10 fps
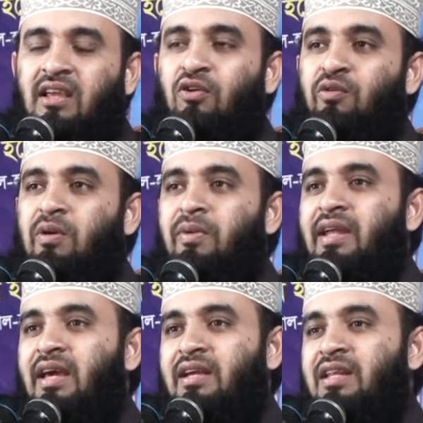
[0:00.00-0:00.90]
ইউরোপ
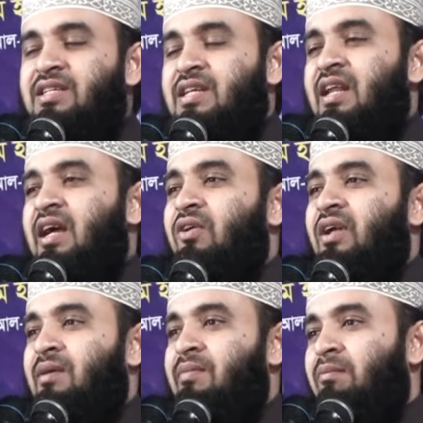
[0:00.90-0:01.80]
আমেরিকার খ্রিস্টান
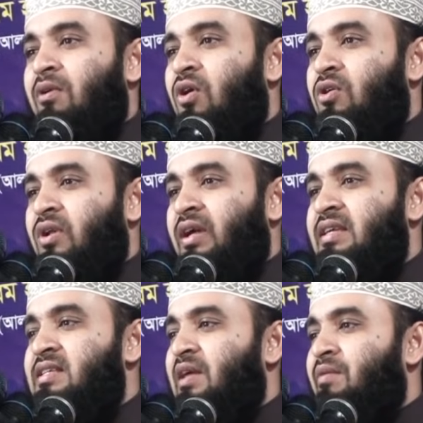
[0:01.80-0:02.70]
নাগরিকরা ভাবলো ঘটনা কি
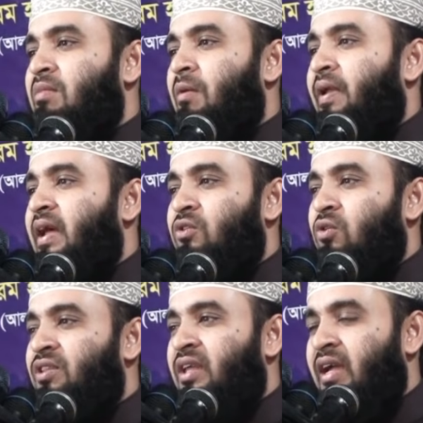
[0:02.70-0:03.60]
ইসলামের ব্যাপারে এত
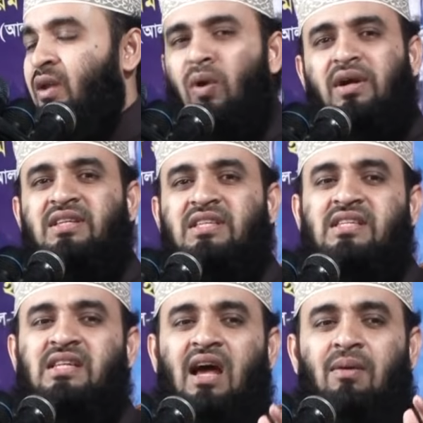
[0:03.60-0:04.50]
কথা কেন হোয়াট ইজ
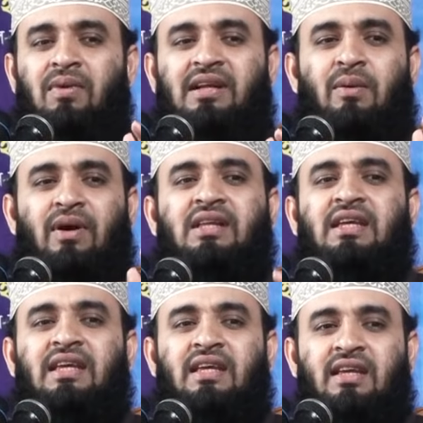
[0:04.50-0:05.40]
ইসলাম এটা আবার
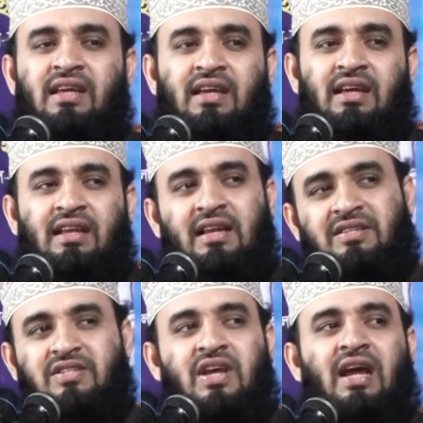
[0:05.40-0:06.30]
কি
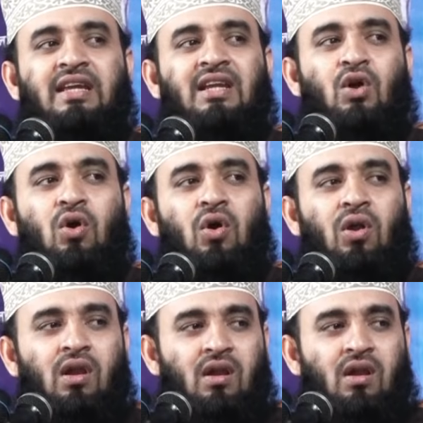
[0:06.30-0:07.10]
লেটস চেক ইন গুগল